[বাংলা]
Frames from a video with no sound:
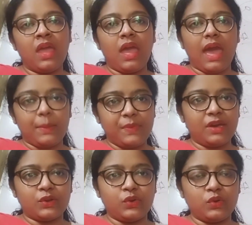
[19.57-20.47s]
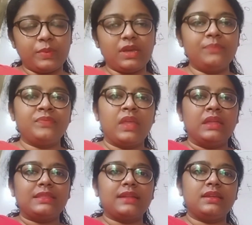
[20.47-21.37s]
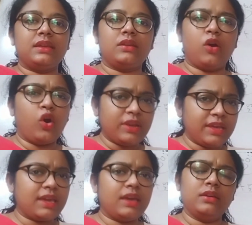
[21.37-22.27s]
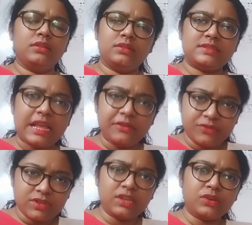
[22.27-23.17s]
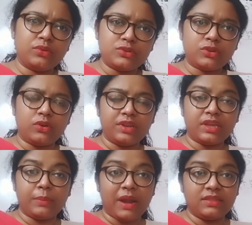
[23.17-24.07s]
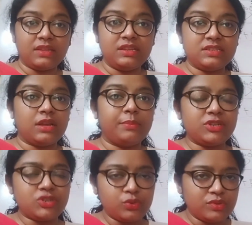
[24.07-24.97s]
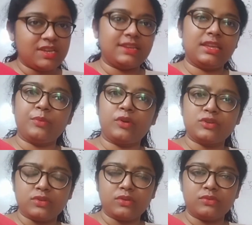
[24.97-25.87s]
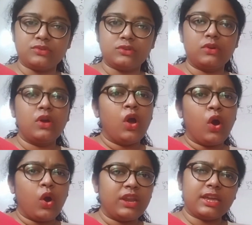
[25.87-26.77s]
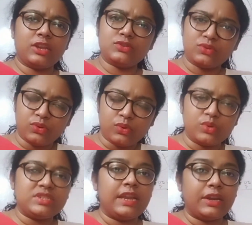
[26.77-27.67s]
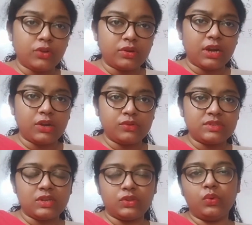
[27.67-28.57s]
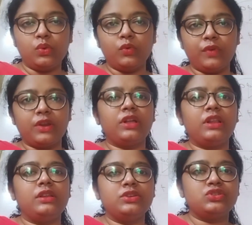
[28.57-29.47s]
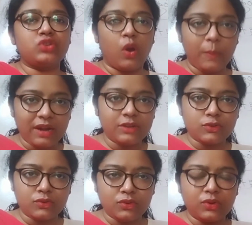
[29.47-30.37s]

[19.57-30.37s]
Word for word: অ্যাপিয়ার করবে তাদের অনেকে সেলফ স্টাডি করছো অনেকে বাড়িতে নিজেরা বেশ গুছিয়ে নিয়ে পড়াশোনা করছো অনেকের জন্য কোচিংয়ের দরকার হচ্ছে তো ওভারঅল সবার জন্য